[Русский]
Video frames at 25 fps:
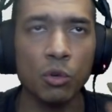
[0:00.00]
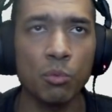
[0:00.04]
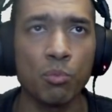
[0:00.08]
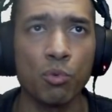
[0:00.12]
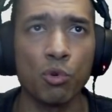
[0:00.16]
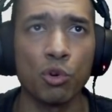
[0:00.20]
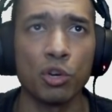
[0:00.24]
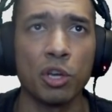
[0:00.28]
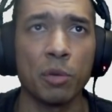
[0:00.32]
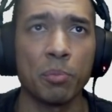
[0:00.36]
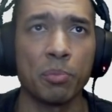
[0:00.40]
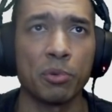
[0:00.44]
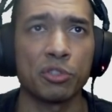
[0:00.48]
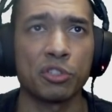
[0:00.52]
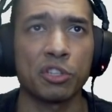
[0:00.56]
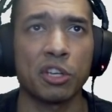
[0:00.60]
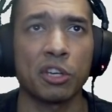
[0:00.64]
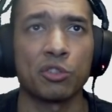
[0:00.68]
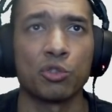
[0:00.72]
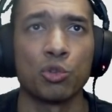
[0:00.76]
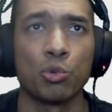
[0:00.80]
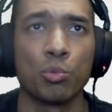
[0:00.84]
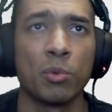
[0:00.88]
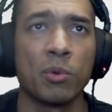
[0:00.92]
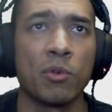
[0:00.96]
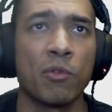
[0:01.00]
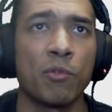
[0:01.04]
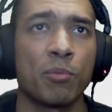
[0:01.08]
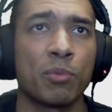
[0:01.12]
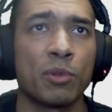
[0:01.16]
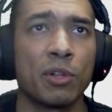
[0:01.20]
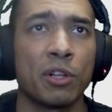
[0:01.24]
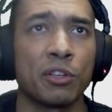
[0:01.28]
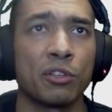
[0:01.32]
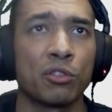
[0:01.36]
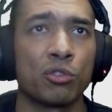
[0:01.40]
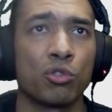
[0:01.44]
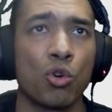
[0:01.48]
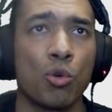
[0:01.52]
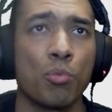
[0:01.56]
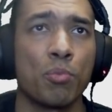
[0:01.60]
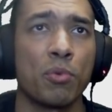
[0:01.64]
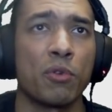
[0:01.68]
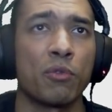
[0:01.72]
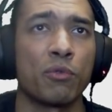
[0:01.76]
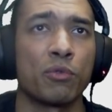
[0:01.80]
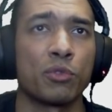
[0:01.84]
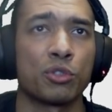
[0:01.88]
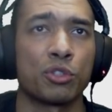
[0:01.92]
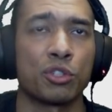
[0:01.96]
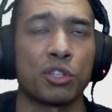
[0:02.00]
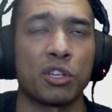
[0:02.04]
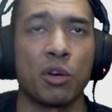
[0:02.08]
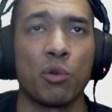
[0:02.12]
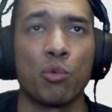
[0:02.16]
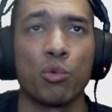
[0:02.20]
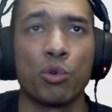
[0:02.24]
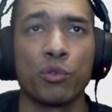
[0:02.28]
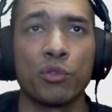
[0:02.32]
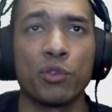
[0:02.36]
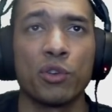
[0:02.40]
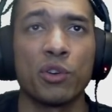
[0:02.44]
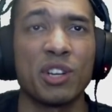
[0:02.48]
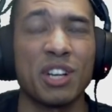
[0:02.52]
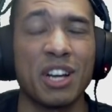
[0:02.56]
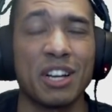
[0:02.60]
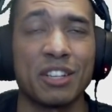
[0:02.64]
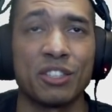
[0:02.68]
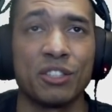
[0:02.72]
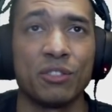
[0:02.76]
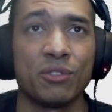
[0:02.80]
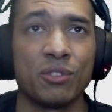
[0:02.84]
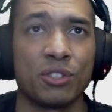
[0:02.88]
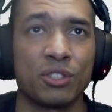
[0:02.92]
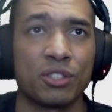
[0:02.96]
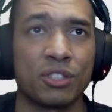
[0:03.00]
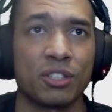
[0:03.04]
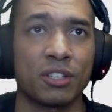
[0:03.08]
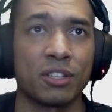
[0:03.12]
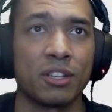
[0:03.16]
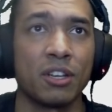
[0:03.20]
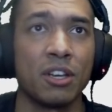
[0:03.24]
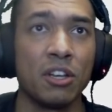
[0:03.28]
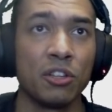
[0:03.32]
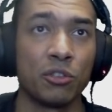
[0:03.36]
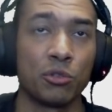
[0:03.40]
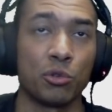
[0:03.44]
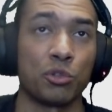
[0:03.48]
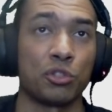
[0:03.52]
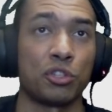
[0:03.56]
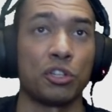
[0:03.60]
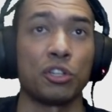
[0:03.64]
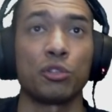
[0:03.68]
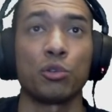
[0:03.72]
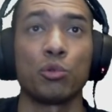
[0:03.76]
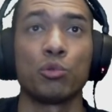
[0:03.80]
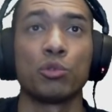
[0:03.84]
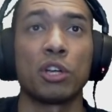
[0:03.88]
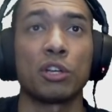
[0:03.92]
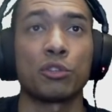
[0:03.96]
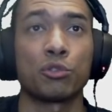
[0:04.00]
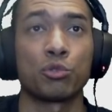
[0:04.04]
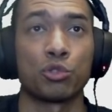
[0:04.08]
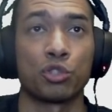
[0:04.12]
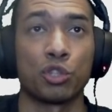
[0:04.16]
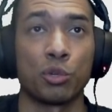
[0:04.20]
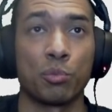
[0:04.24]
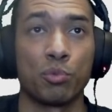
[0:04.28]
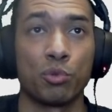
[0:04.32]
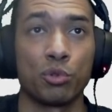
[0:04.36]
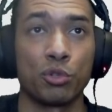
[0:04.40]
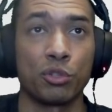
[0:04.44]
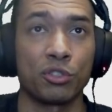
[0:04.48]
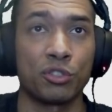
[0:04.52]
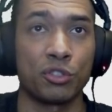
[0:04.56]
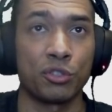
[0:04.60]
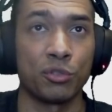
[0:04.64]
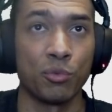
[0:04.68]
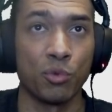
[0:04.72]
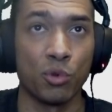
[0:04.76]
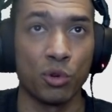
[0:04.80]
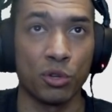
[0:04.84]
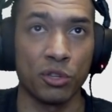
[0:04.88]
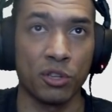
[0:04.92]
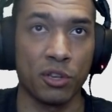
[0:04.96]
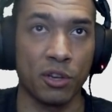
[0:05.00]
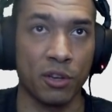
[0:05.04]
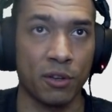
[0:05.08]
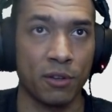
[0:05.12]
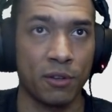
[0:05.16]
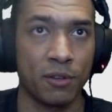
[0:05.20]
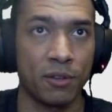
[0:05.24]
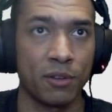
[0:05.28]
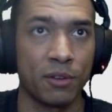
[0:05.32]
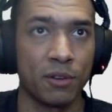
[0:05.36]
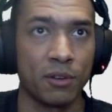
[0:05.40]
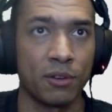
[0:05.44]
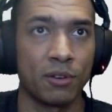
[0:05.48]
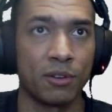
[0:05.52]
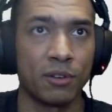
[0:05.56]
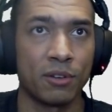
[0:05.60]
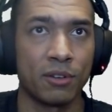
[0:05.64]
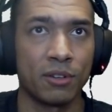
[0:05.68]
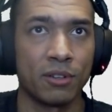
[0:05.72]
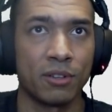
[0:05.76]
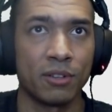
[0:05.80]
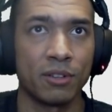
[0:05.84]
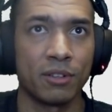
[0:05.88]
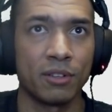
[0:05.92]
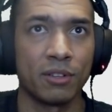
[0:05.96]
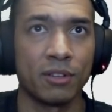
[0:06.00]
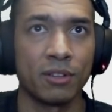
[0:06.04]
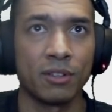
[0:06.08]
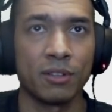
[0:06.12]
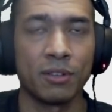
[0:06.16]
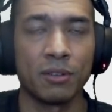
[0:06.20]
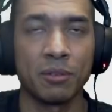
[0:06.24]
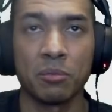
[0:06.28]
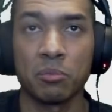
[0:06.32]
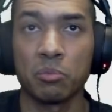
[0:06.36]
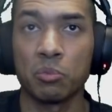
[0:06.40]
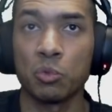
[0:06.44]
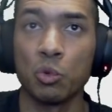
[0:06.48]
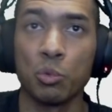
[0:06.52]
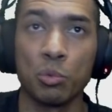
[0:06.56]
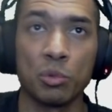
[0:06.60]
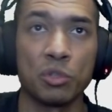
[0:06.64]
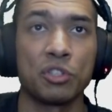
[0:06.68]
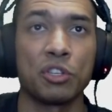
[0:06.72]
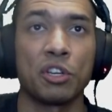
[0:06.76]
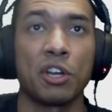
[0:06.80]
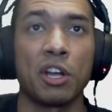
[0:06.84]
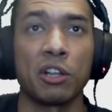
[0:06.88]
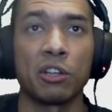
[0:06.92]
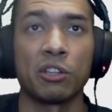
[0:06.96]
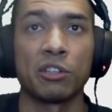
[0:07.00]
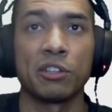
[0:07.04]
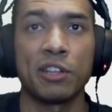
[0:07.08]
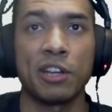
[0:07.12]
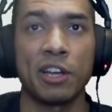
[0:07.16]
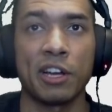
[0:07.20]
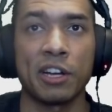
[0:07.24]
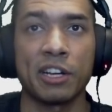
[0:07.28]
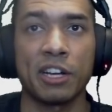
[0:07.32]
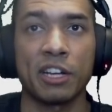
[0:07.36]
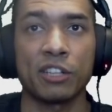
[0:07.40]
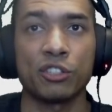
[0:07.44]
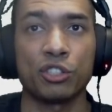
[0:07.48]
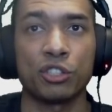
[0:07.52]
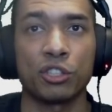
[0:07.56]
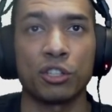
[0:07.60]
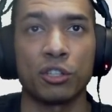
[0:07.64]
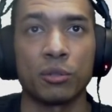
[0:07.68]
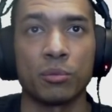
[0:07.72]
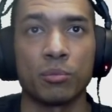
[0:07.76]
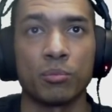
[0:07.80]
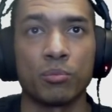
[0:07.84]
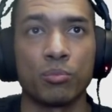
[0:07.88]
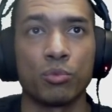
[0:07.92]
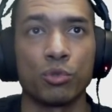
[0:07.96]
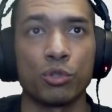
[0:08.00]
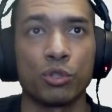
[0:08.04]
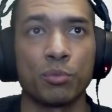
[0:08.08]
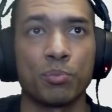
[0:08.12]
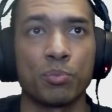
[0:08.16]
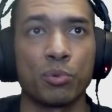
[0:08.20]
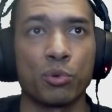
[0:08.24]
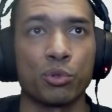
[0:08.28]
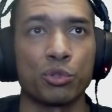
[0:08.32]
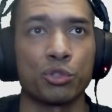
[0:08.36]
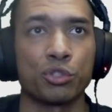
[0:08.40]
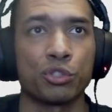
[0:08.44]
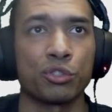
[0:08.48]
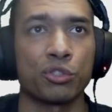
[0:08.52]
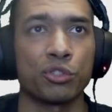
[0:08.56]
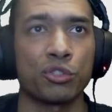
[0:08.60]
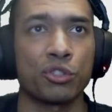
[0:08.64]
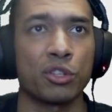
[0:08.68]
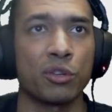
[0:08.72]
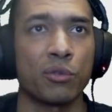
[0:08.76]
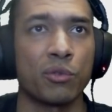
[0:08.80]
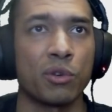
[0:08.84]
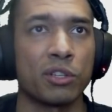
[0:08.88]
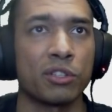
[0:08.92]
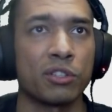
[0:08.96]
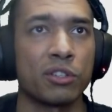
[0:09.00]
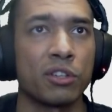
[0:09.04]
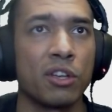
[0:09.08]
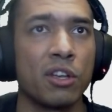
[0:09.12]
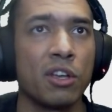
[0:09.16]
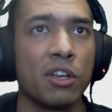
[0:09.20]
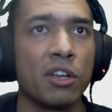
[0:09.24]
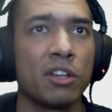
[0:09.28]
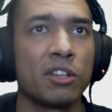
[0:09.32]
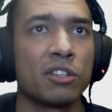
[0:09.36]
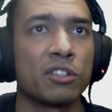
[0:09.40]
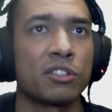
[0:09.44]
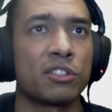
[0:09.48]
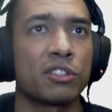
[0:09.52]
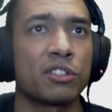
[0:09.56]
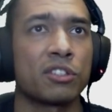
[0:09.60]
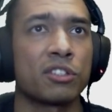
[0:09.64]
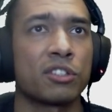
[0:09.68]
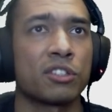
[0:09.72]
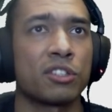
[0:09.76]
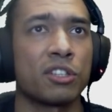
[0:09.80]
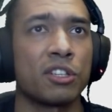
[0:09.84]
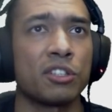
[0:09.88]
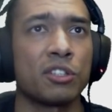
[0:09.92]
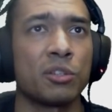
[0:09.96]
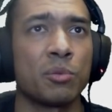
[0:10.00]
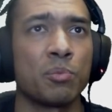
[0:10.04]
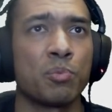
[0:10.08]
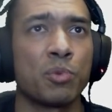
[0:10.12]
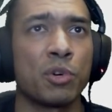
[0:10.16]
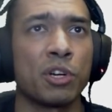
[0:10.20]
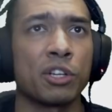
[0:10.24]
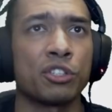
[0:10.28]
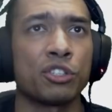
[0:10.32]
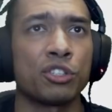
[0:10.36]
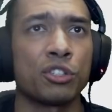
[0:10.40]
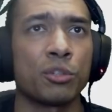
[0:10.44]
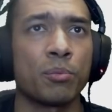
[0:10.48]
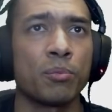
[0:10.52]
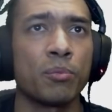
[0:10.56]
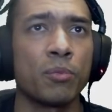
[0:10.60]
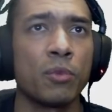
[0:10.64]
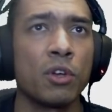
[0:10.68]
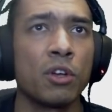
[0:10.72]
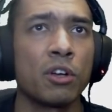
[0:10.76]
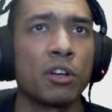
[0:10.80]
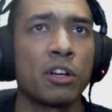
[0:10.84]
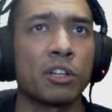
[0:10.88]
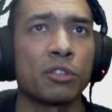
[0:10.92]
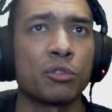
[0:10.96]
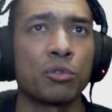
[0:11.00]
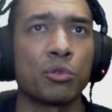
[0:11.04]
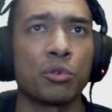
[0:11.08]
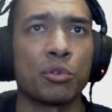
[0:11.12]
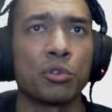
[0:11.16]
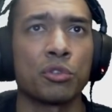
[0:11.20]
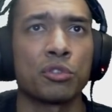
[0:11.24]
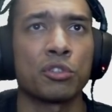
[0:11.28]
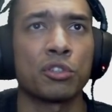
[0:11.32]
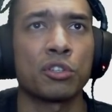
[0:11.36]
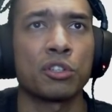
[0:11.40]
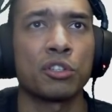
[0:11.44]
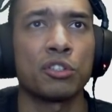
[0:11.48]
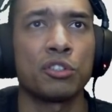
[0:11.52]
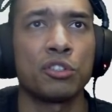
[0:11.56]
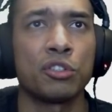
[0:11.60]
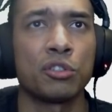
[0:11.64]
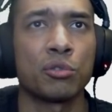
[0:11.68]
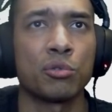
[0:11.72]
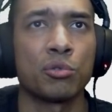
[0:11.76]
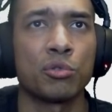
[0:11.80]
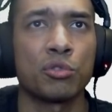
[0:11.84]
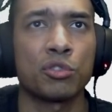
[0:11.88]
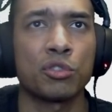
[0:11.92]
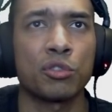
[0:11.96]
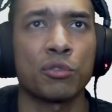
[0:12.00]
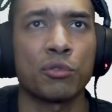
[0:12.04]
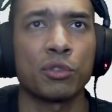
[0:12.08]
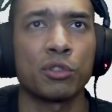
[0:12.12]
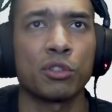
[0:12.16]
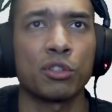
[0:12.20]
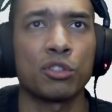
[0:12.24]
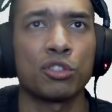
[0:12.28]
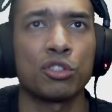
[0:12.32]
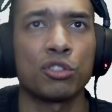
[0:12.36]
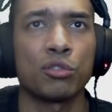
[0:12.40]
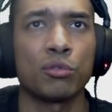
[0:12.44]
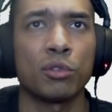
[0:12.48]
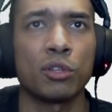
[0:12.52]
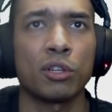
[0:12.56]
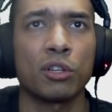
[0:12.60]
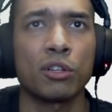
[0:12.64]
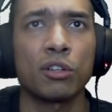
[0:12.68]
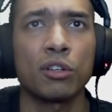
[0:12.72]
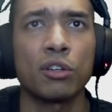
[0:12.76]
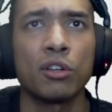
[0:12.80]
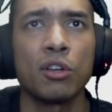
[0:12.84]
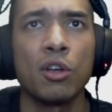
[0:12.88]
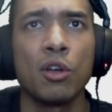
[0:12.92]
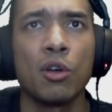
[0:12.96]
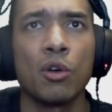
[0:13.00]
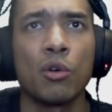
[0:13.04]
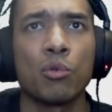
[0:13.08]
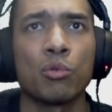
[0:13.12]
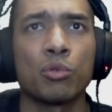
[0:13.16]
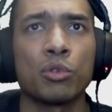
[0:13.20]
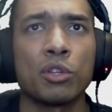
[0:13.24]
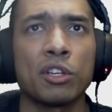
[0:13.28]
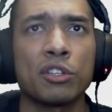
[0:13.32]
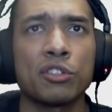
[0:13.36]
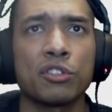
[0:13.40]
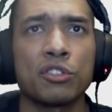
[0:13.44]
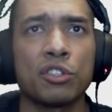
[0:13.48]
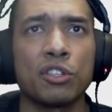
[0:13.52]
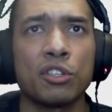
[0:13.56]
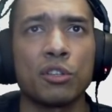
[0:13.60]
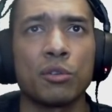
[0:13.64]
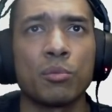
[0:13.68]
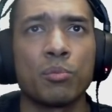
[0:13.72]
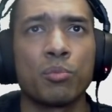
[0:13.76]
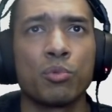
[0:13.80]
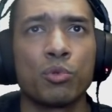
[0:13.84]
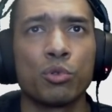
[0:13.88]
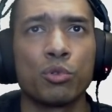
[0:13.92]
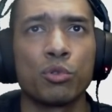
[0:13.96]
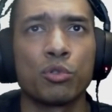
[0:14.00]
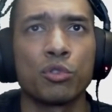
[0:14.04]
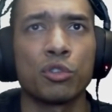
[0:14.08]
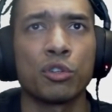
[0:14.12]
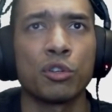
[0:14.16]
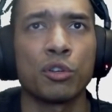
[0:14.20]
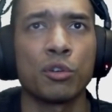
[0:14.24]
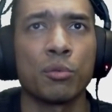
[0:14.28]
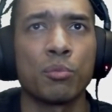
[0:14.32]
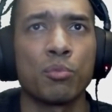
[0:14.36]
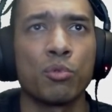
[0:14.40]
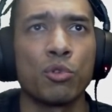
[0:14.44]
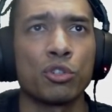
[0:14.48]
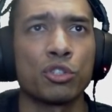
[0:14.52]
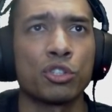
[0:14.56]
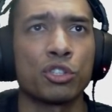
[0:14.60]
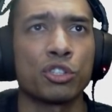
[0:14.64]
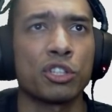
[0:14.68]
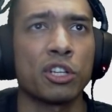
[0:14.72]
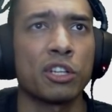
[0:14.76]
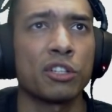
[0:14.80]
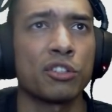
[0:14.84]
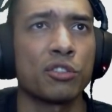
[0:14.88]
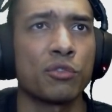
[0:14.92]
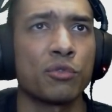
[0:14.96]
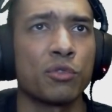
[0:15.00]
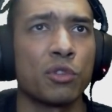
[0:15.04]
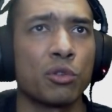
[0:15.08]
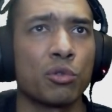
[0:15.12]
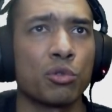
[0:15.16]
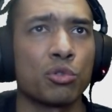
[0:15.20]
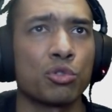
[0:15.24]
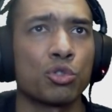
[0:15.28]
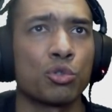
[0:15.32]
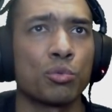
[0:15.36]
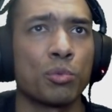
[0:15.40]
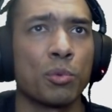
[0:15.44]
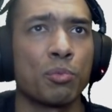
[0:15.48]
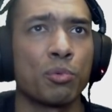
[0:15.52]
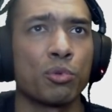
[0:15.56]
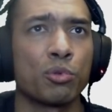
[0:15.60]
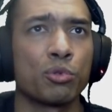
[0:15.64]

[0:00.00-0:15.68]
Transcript: более предсказуемыми в плане дропа в высокоуровневых активностях. То есть это у нас уже будет сегодня. Ну, материалы для кача будет проще доставать. С этим патчем, который таргетируется в этот четверг, у нас будут э, больше шансов на то, чтобы